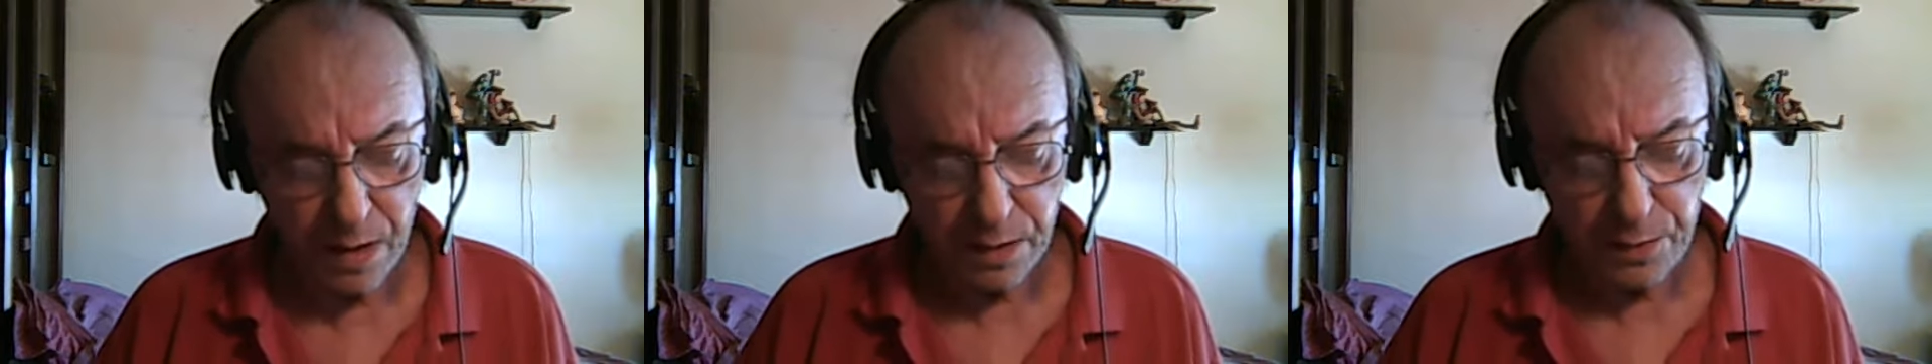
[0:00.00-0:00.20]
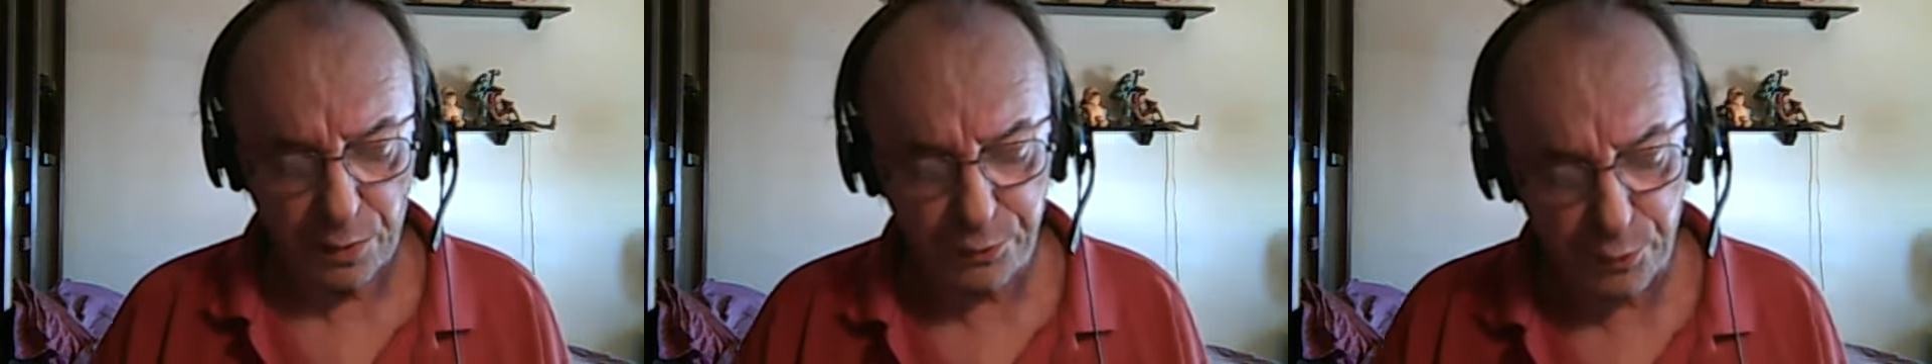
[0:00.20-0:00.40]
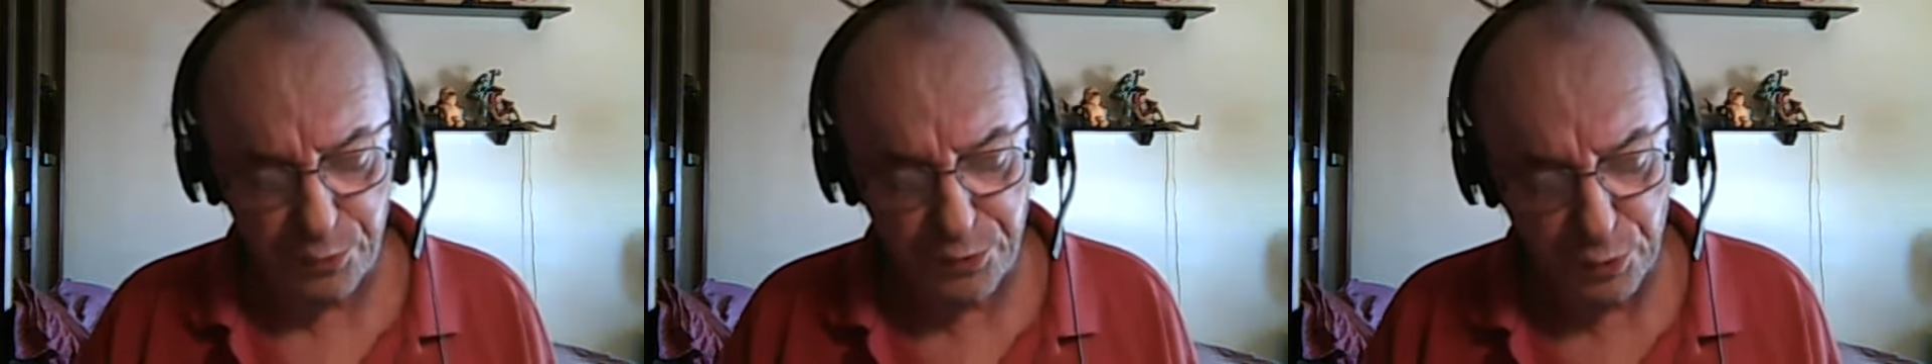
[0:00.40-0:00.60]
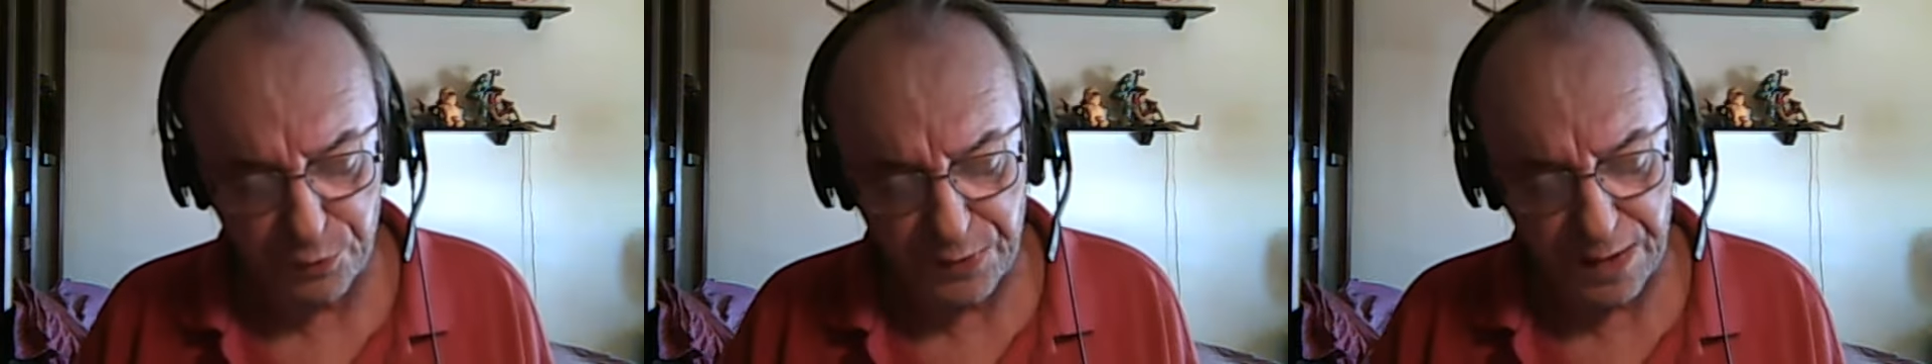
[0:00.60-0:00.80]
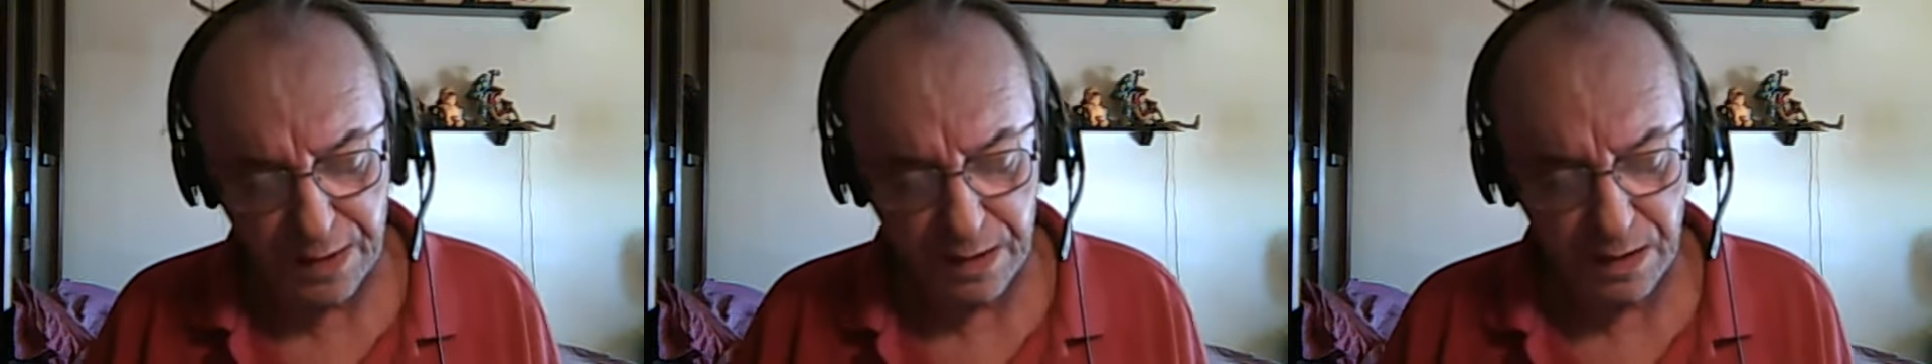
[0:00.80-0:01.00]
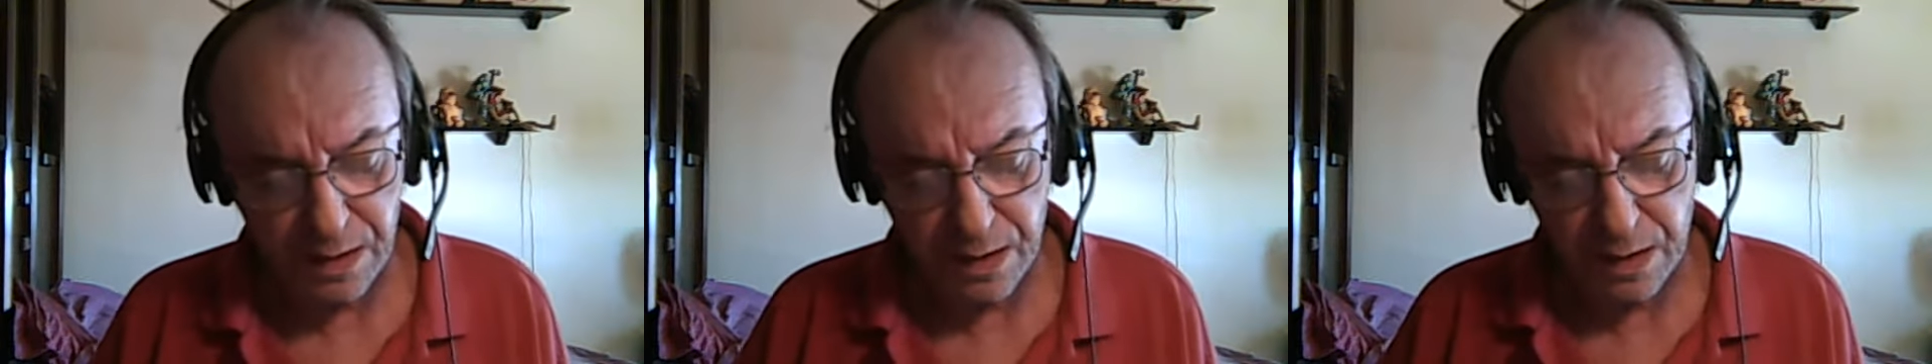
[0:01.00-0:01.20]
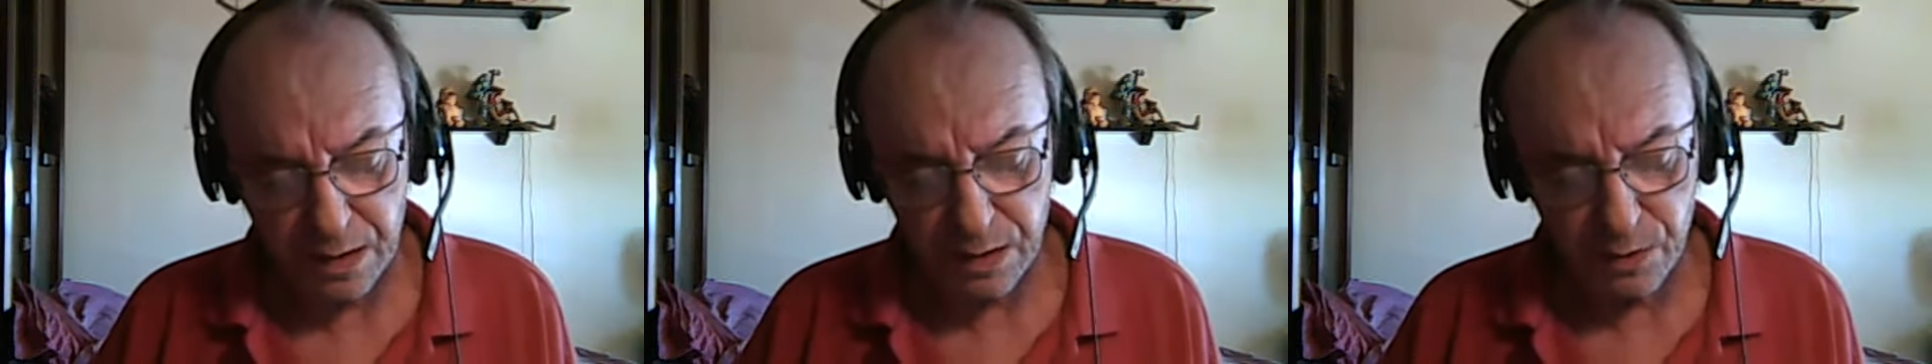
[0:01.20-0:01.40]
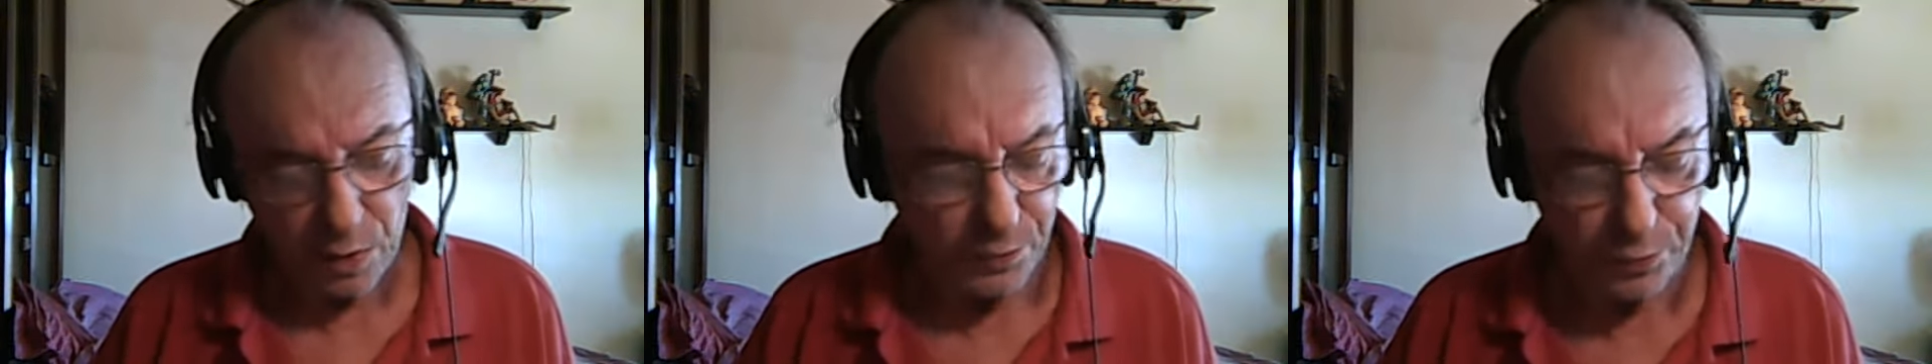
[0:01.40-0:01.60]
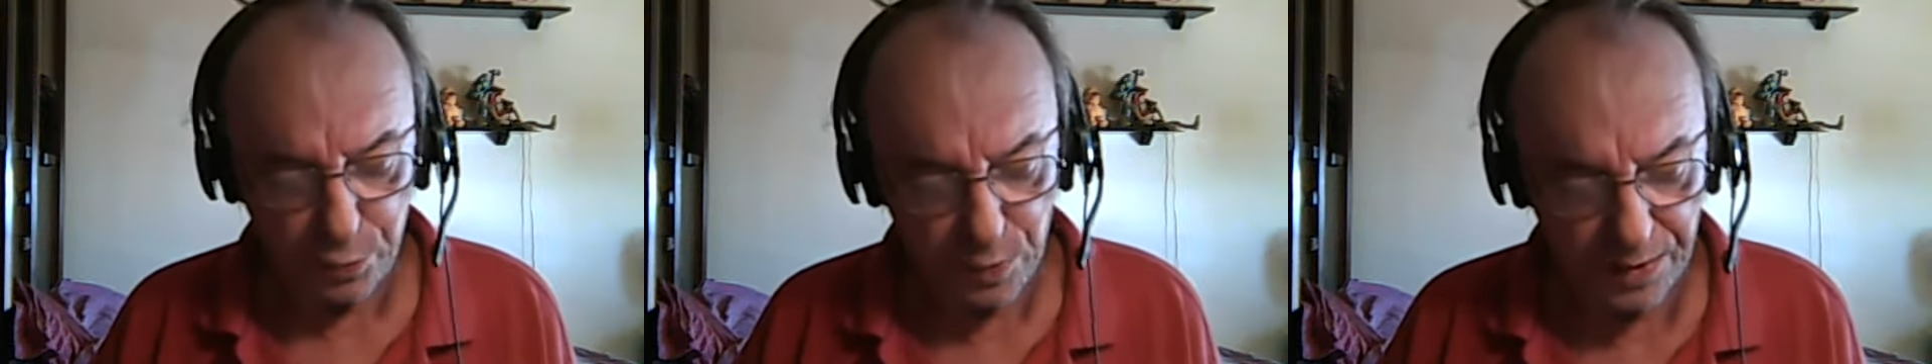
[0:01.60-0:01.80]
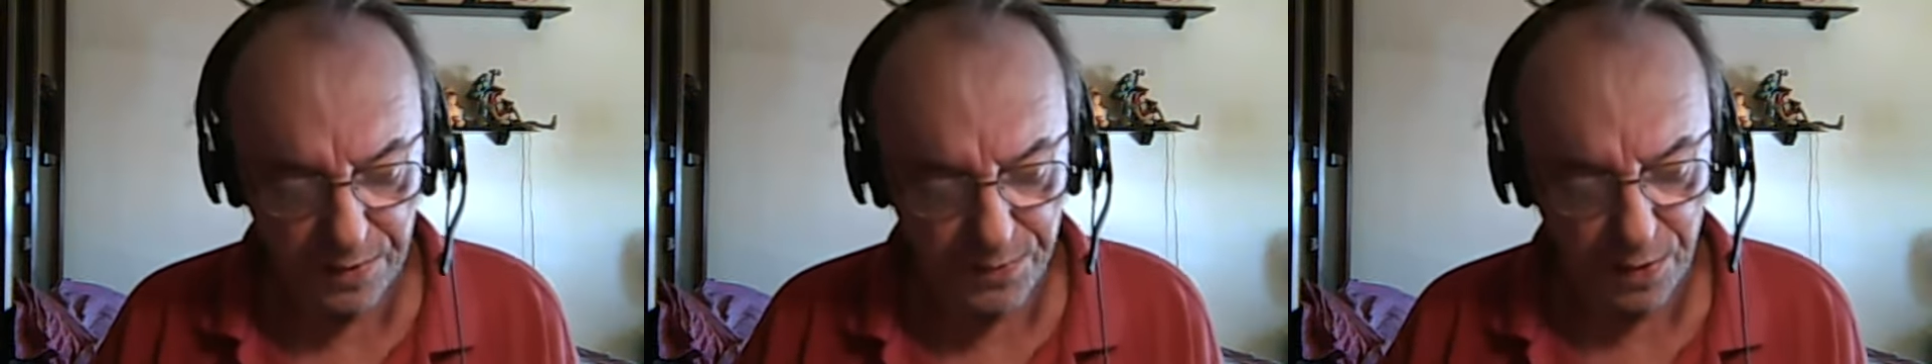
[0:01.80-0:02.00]
quand tout se tait, quand tout
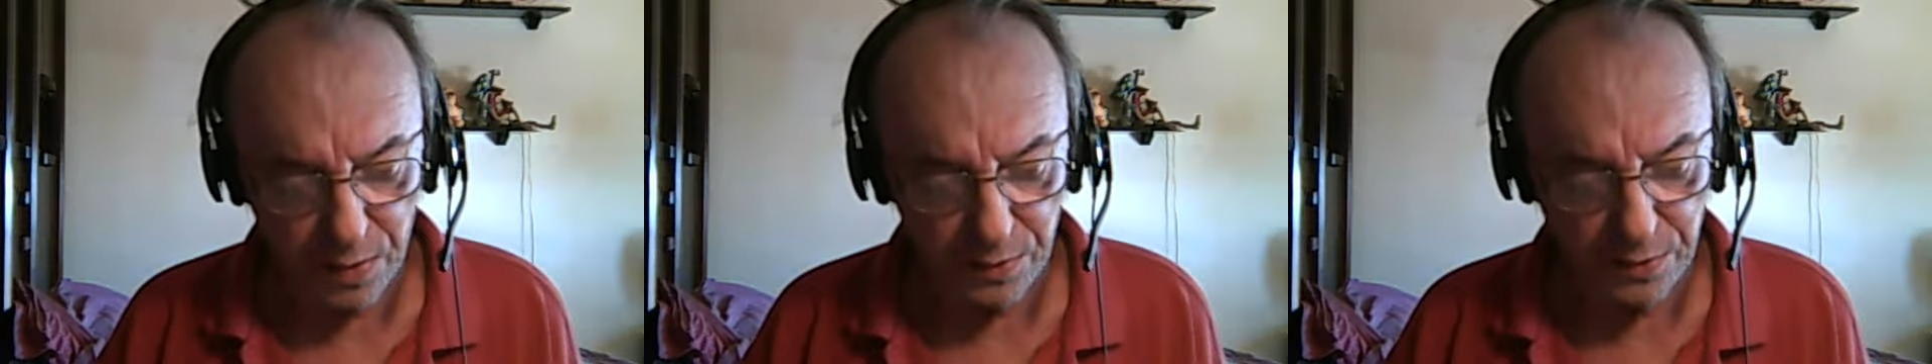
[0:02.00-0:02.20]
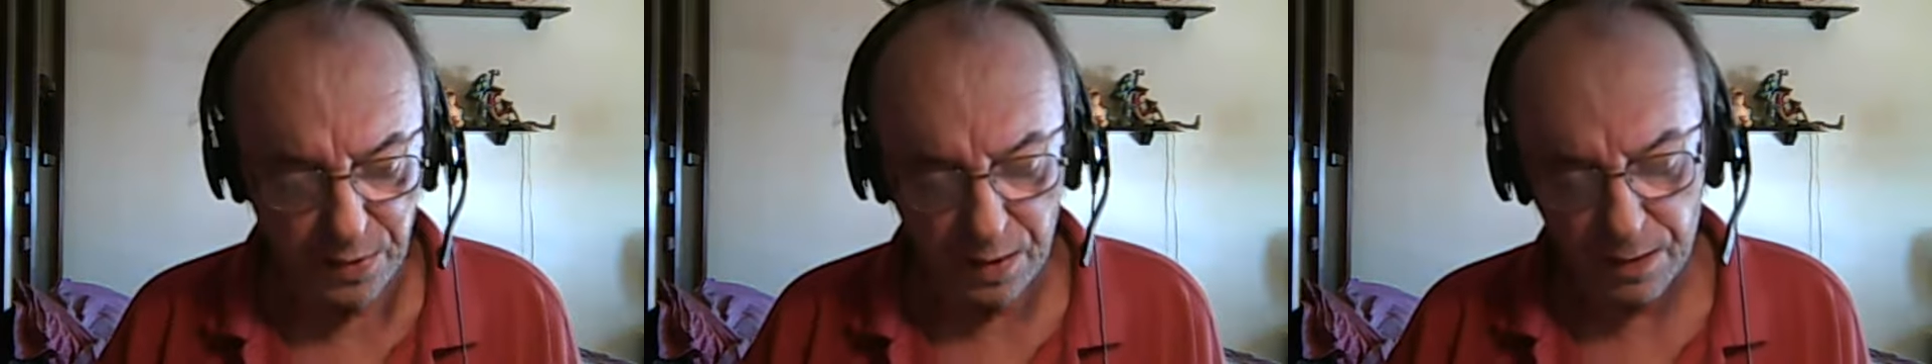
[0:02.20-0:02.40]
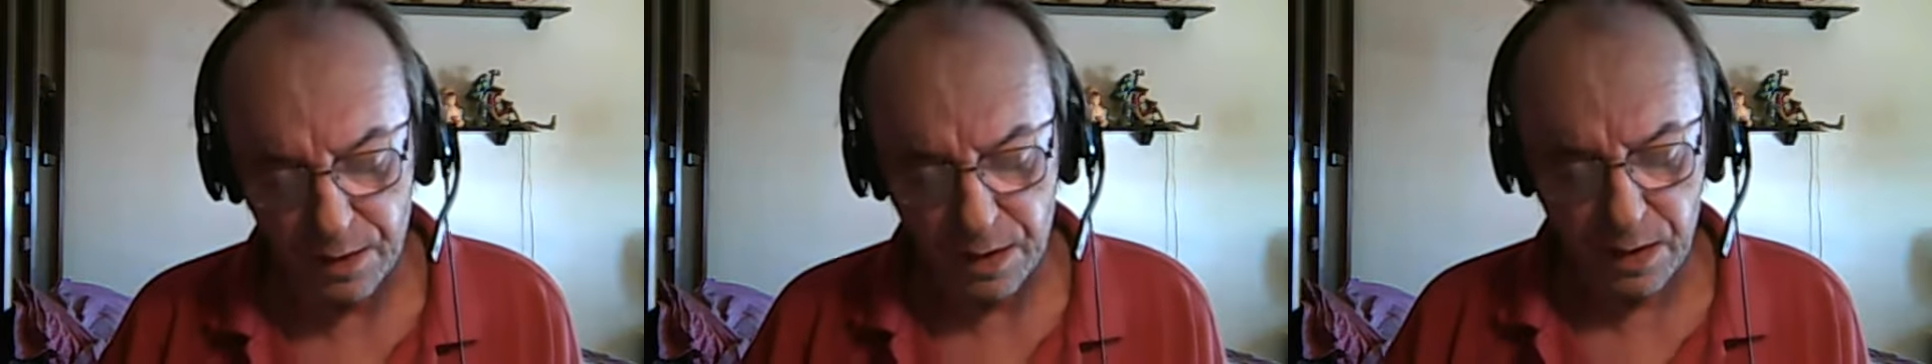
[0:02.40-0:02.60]
résonne,